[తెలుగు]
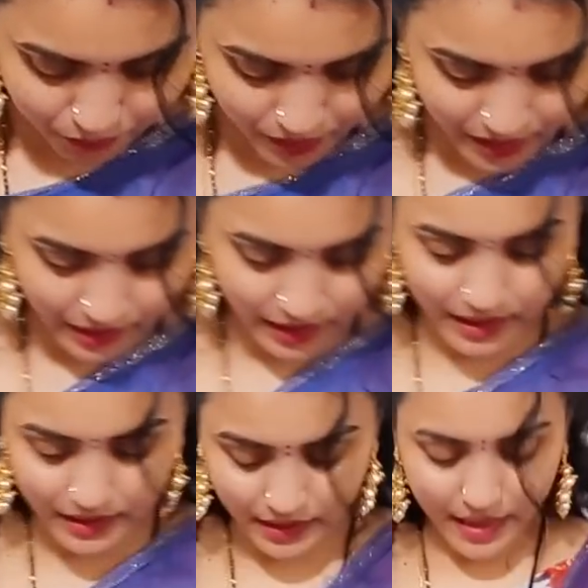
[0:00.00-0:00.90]
ప్రింట్
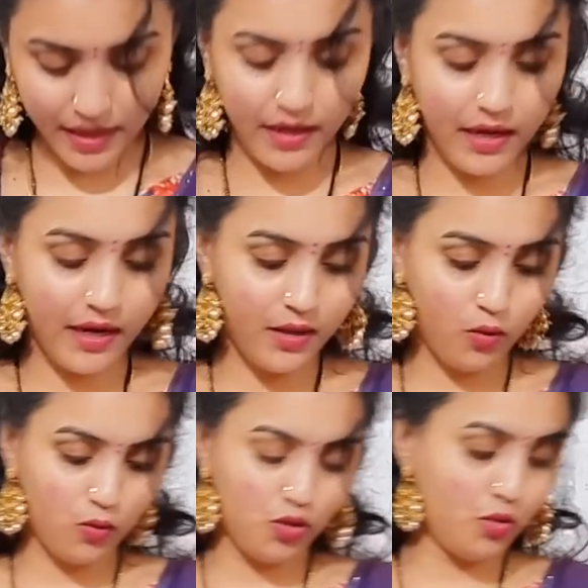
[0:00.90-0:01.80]
అనేది డైయింగ్ అనేది
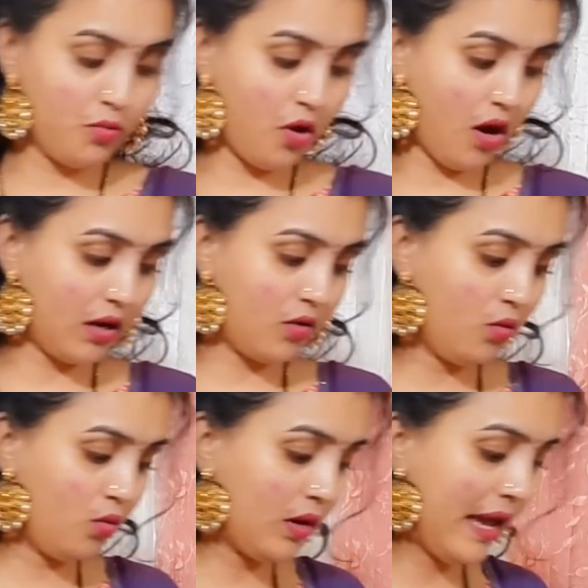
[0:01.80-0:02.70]
కొంచెం డార్క్
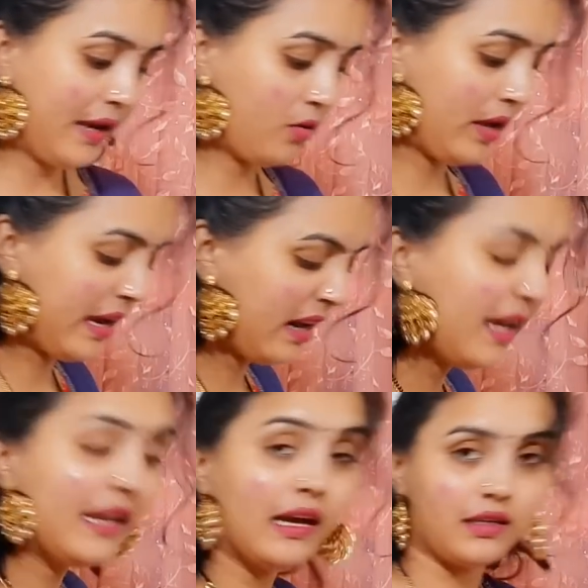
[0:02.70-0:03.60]
లైట్
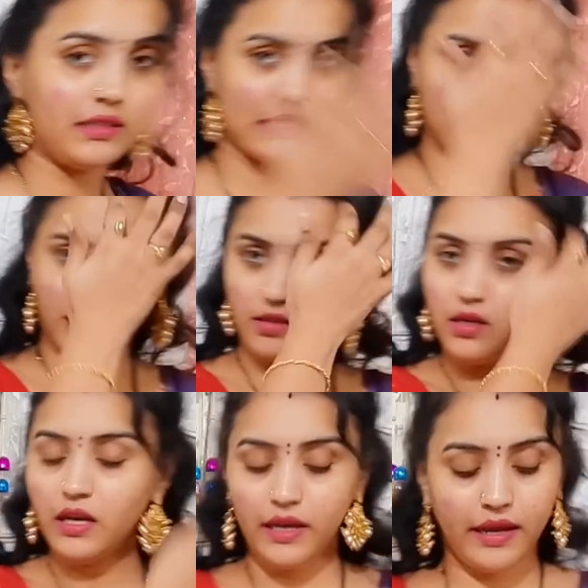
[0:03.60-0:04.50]
ఎక్కడైనా జస్ట్
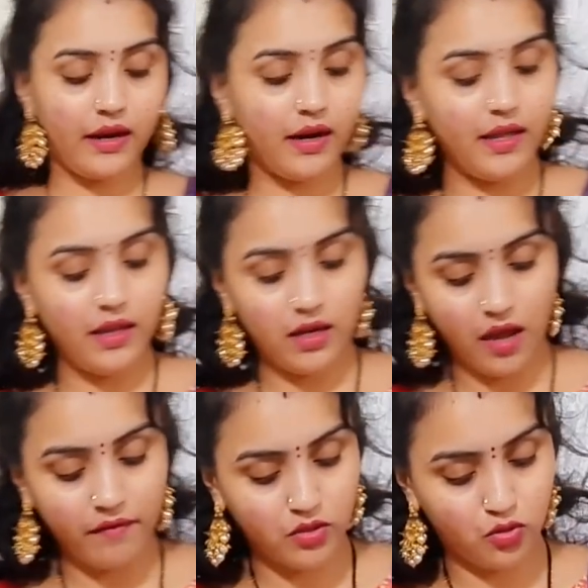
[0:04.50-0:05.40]
ఎక్కడైనా
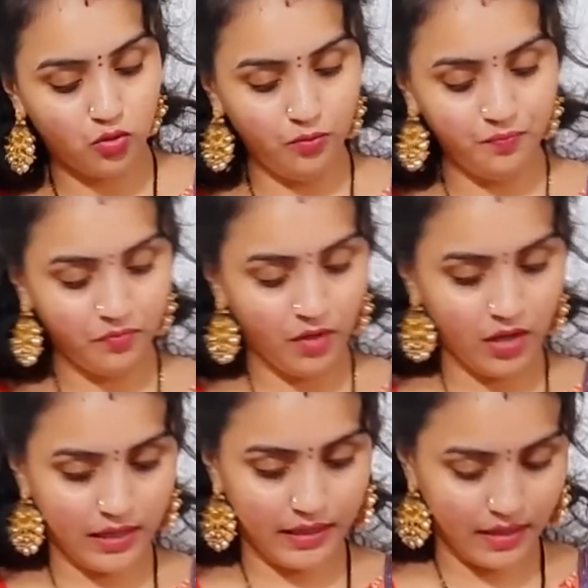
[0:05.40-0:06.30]
రావచ్చు
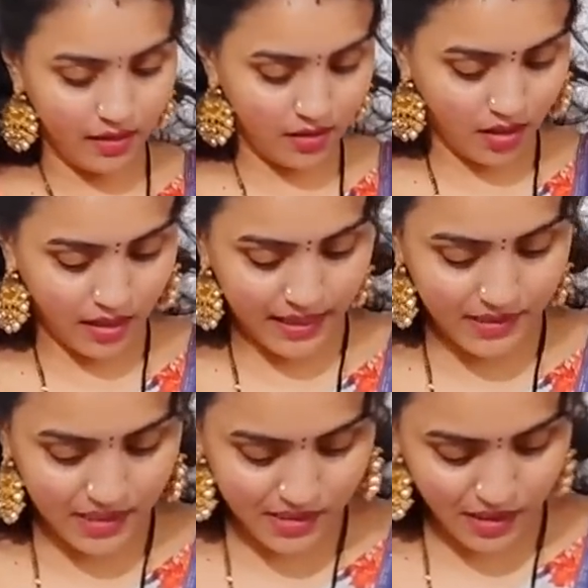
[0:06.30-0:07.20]
అది డై
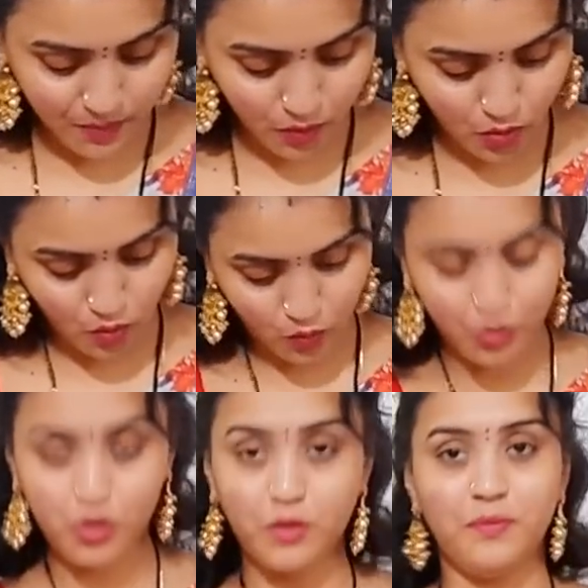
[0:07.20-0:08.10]
చేసేప్పుడు
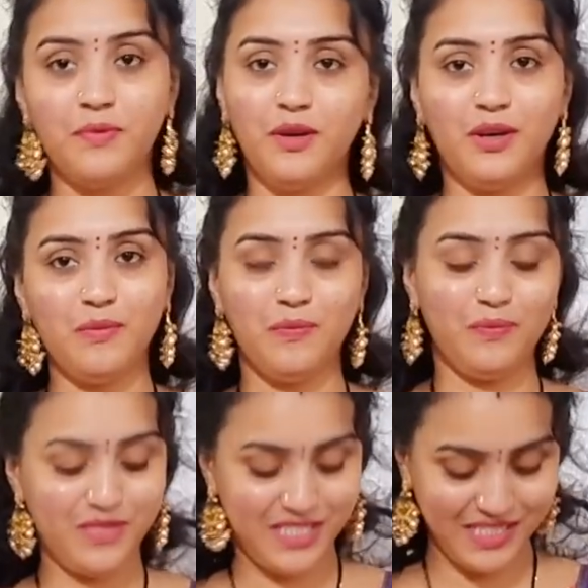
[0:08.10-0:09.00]
కొంచెం
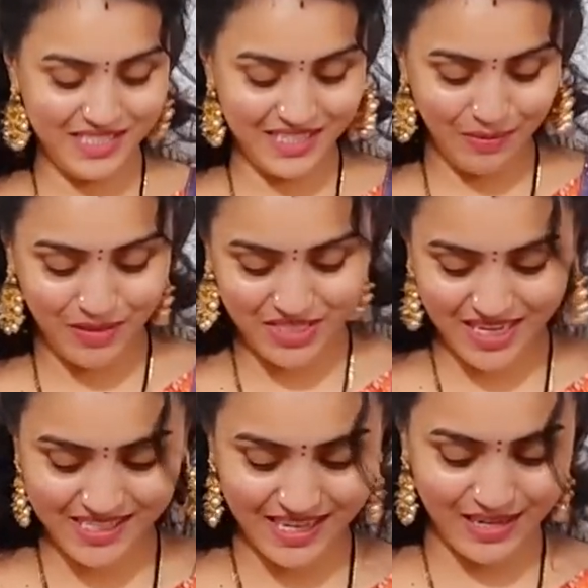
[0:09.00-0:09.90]
చిన్న చిన్న
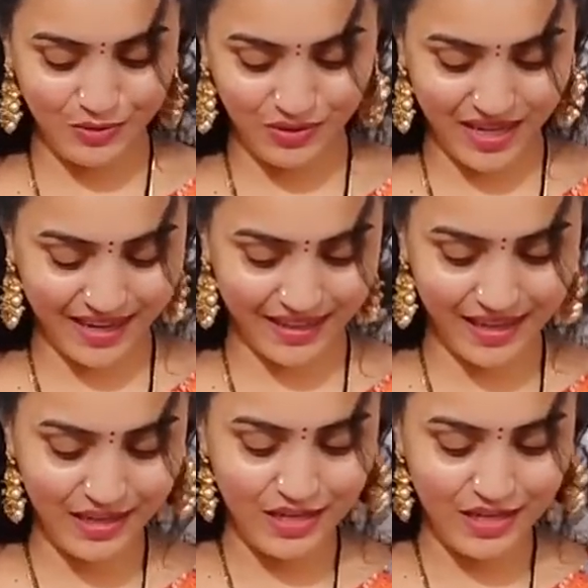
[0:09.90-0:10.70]
మిస్టేక్స్ అనేది ఉంటాయి కదా